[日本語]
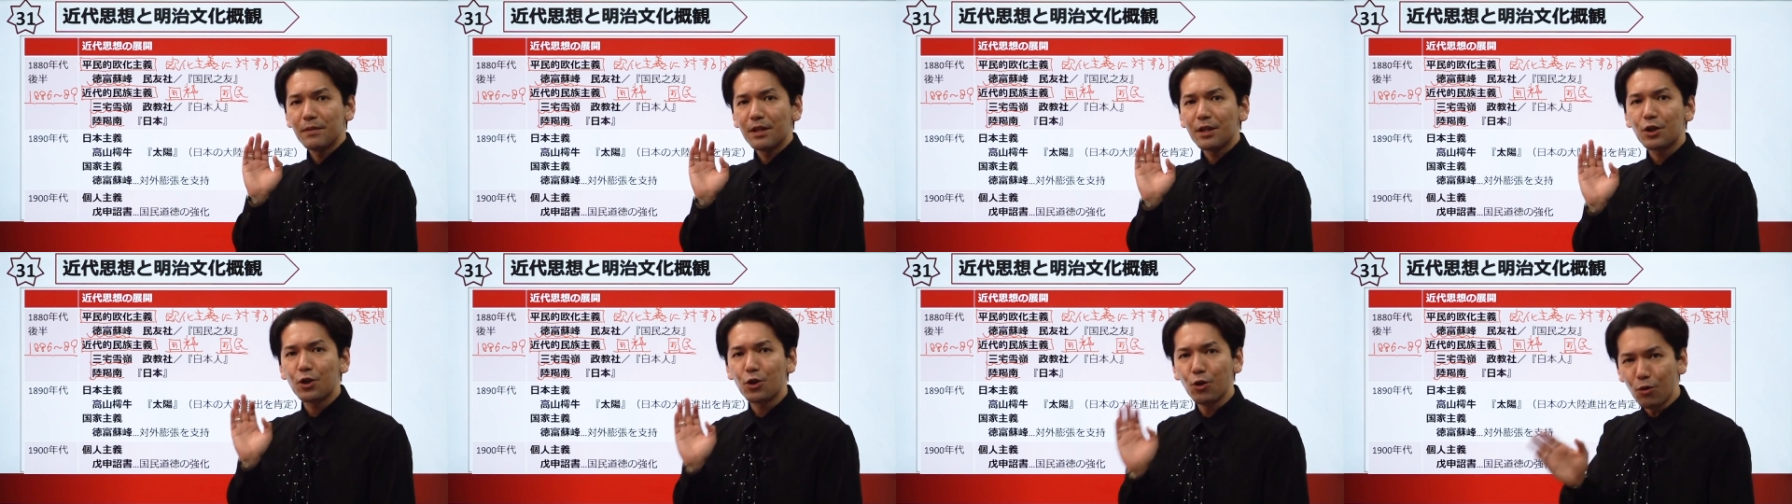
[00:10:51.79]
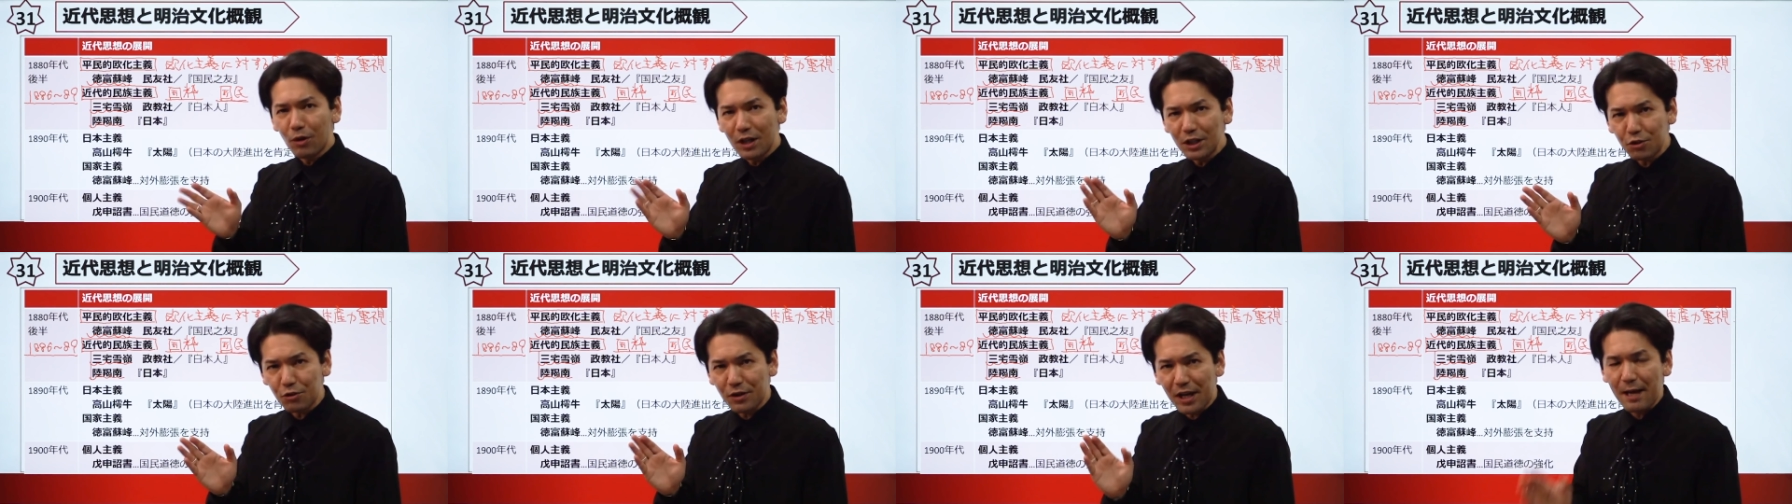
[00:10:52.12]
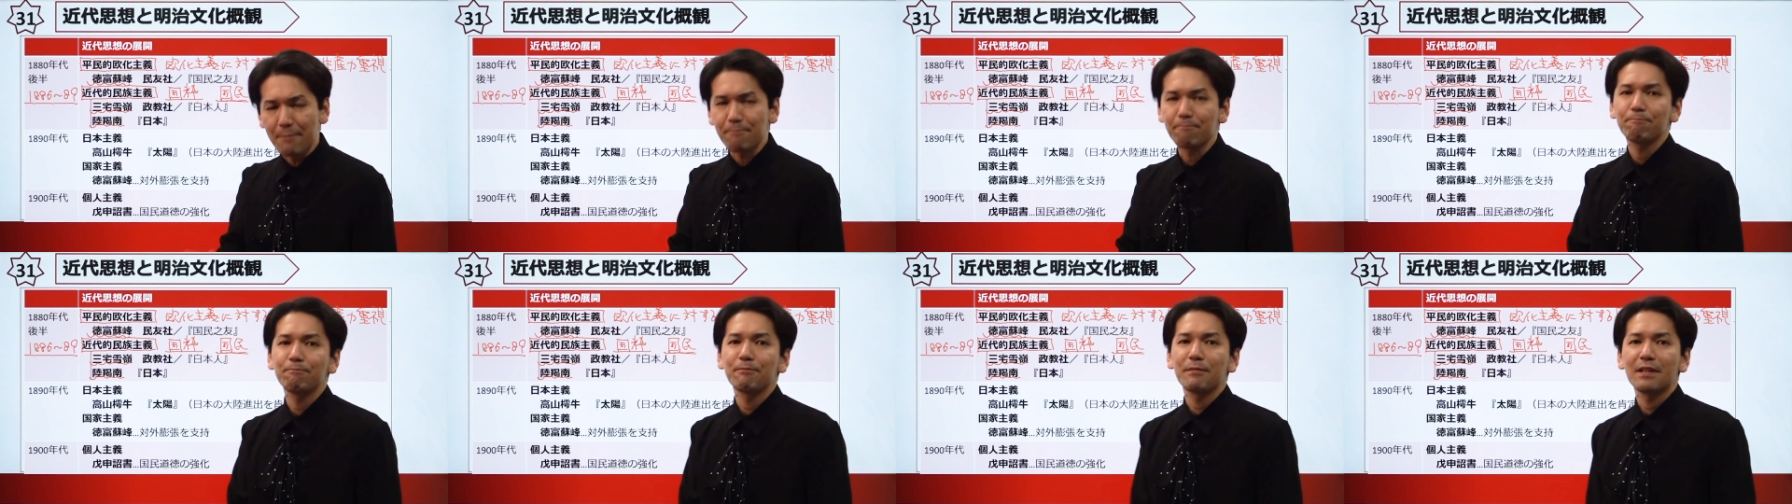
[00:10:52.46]
教科書
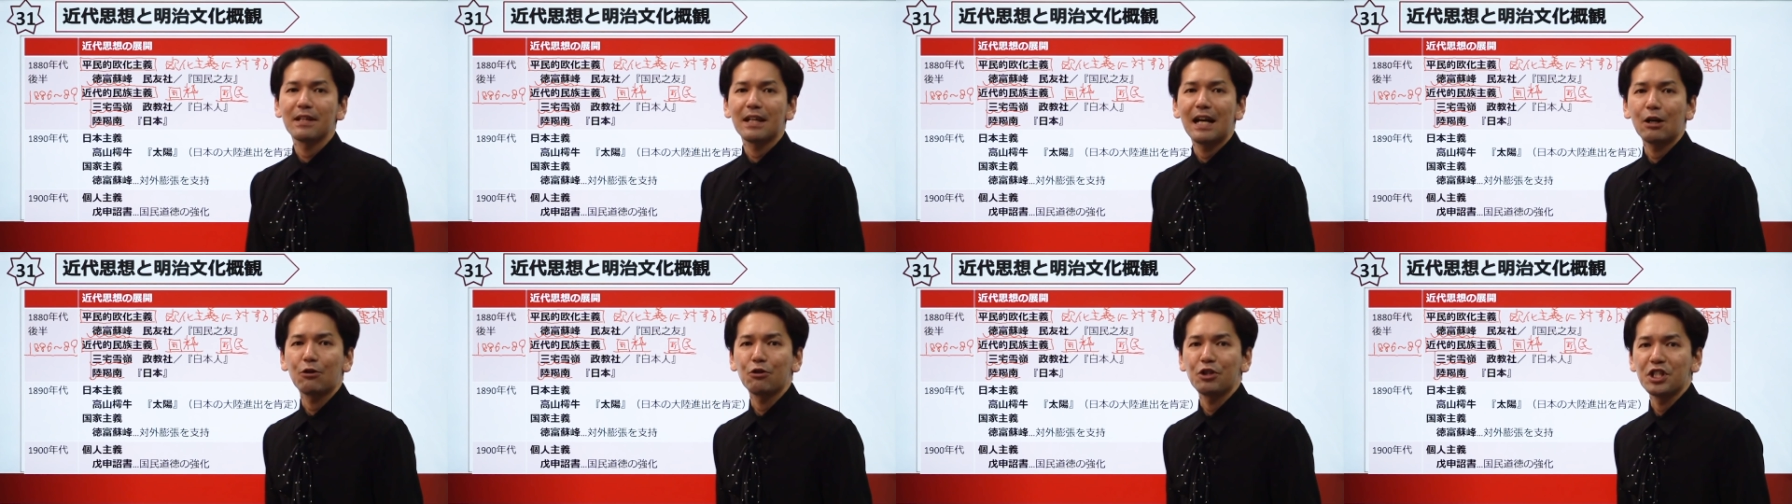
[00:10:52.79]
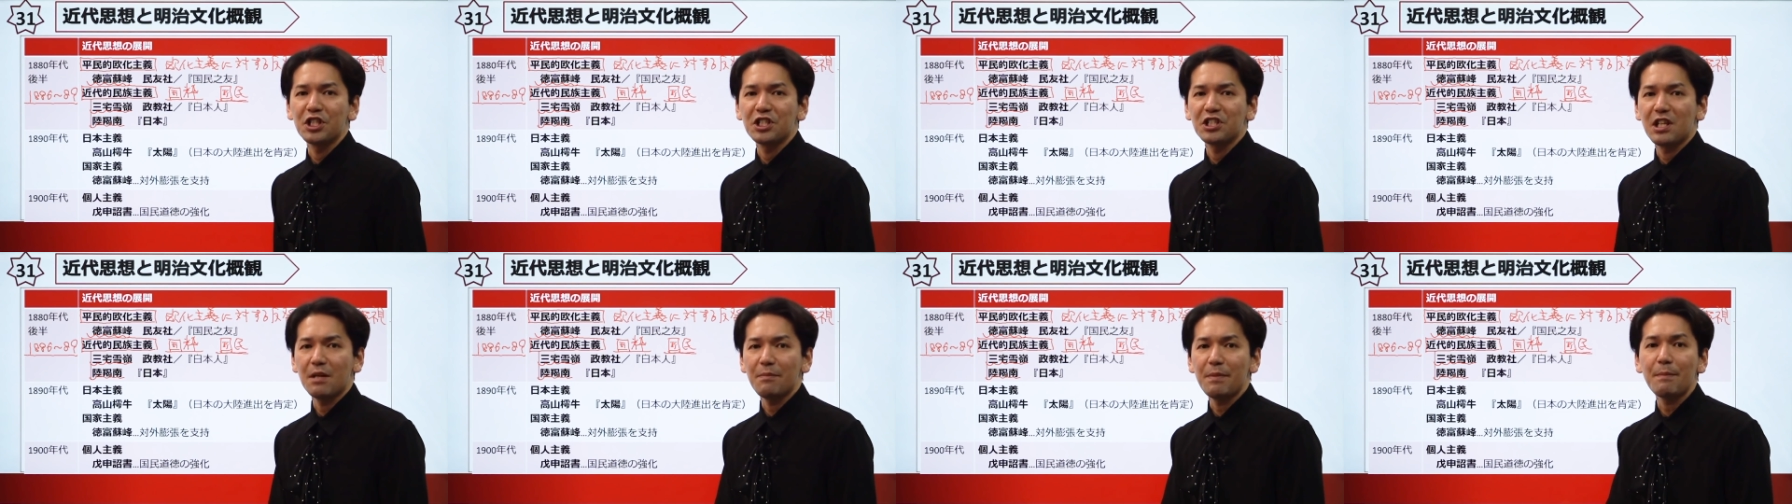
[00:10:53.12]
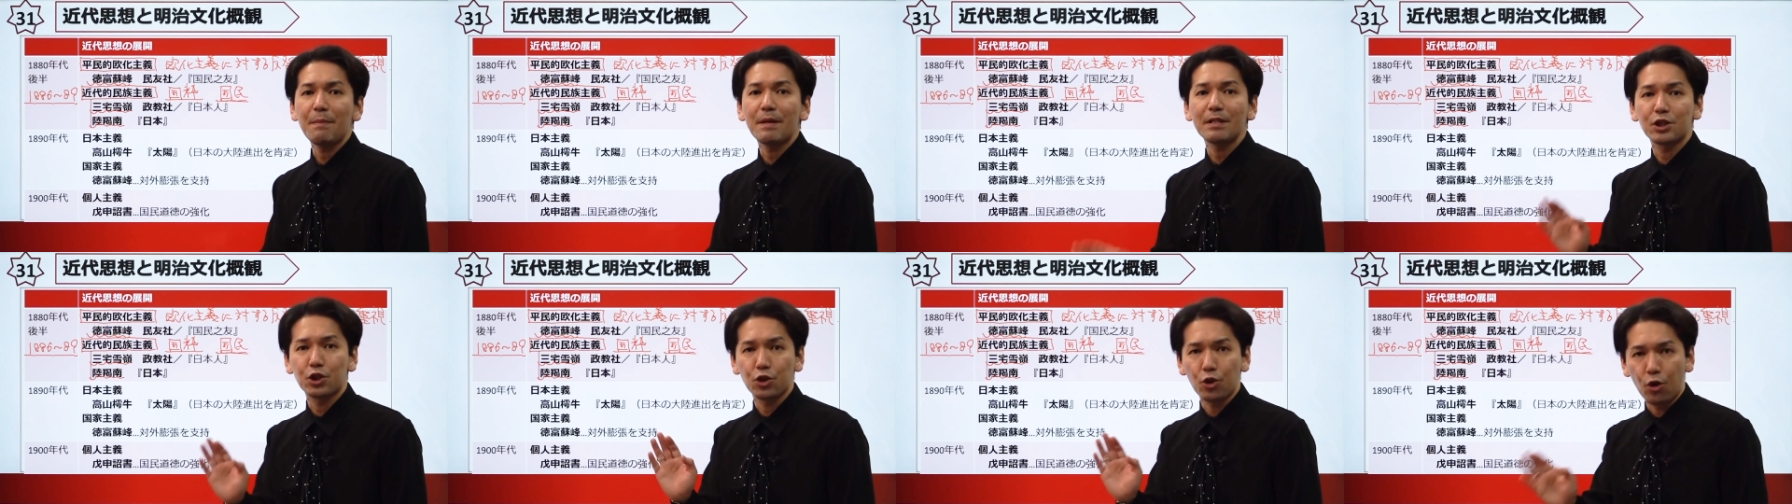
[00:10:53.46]
で確認してみ
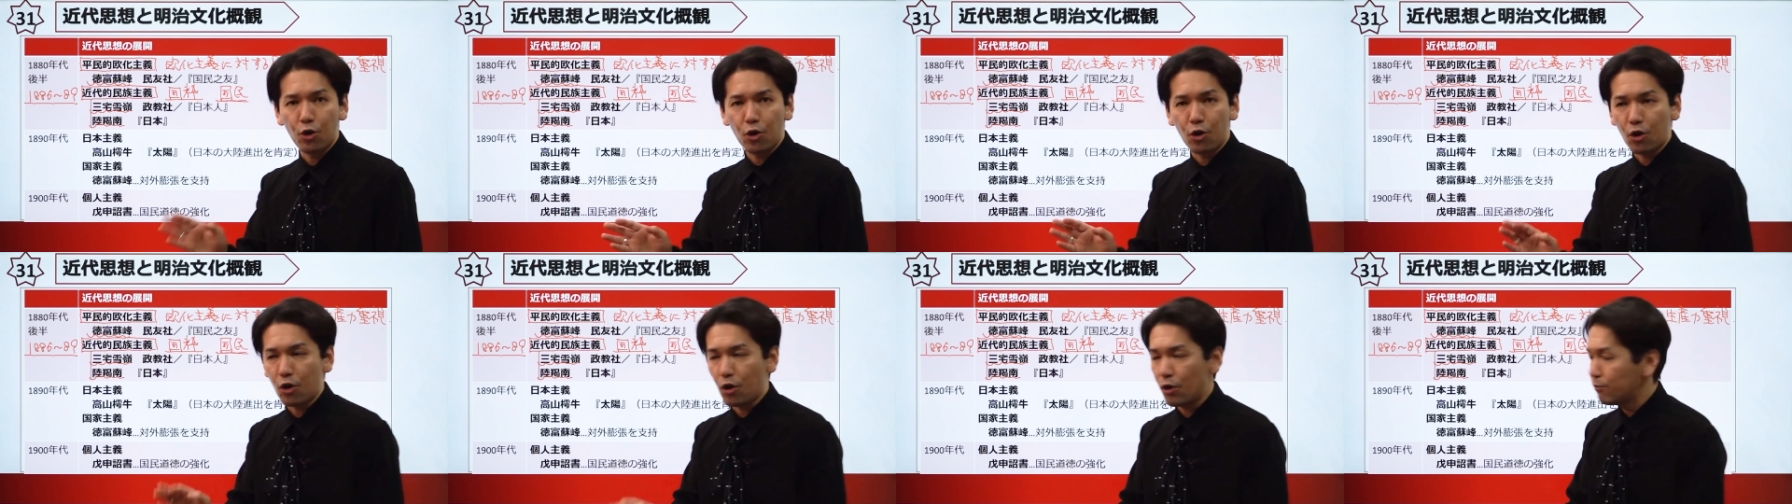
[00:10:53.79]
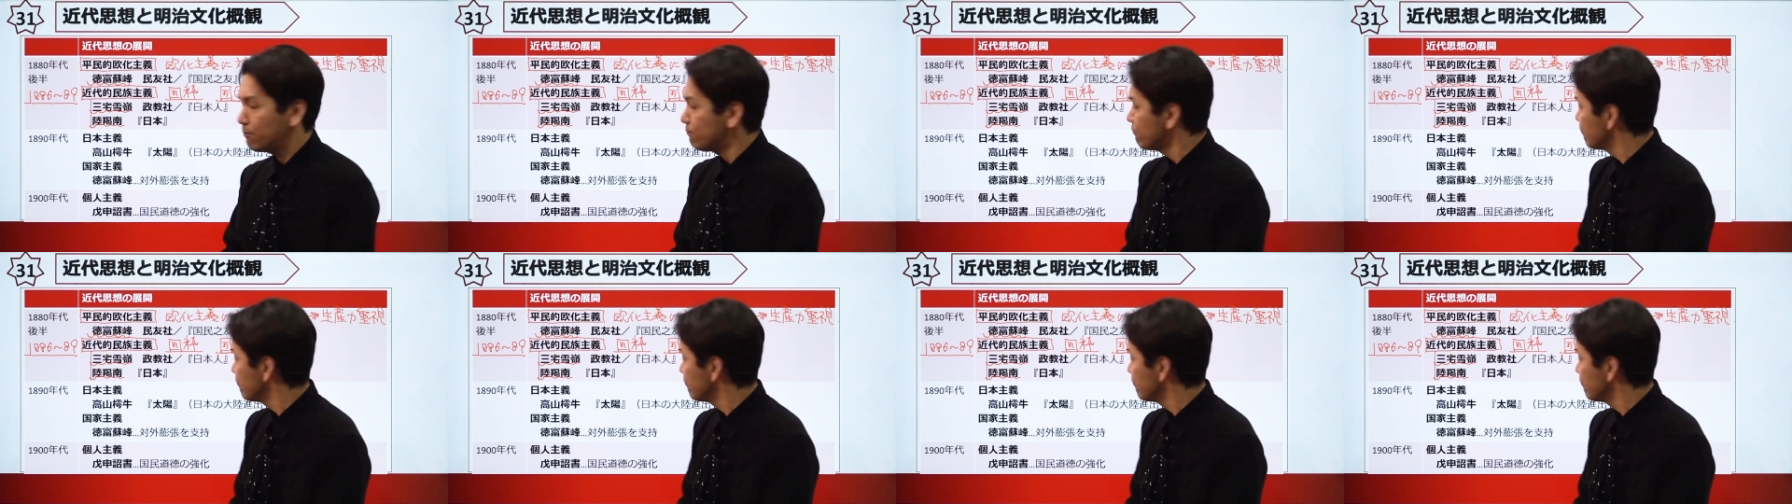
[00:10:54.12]
ましょ